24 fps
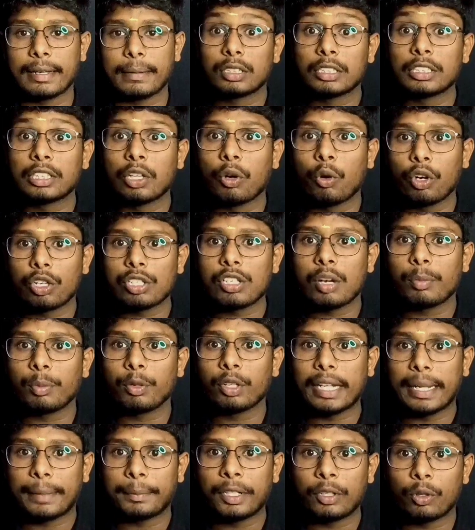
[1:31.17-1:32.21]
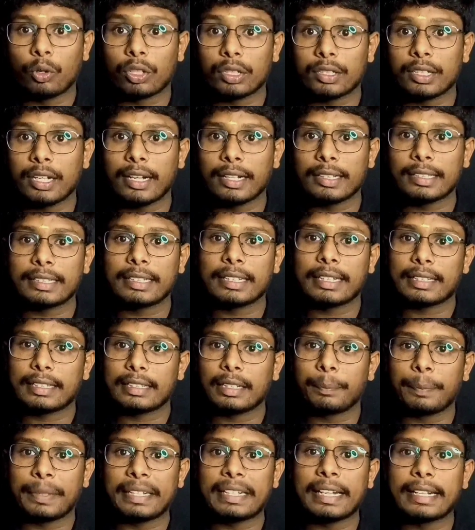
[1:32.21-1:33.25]
இந்த ஓஜா போர்டு எப்படி ஒர்க் ஆகுதுங்கிறதுக்கு
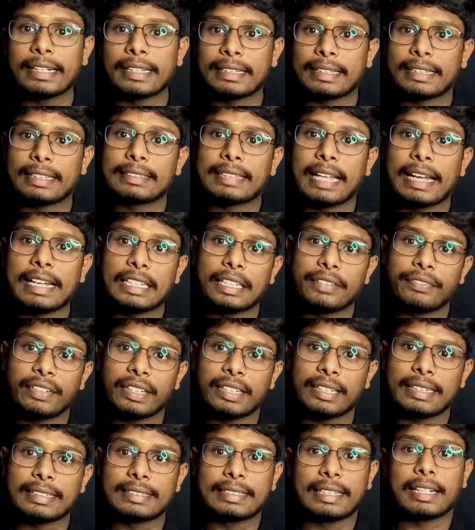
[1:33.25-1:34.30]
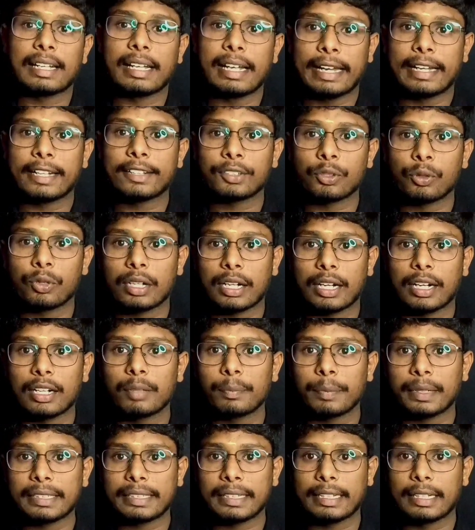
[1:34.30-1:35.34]
பின்னாடி இருக்க சயின்டிஃபிக் ரீசனாக என்ன சொல்கிறாங்கன்னு
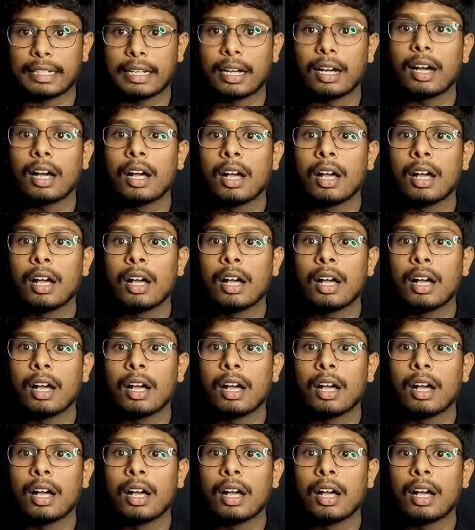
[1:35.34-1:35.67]
பார்த்தீங்கன்னா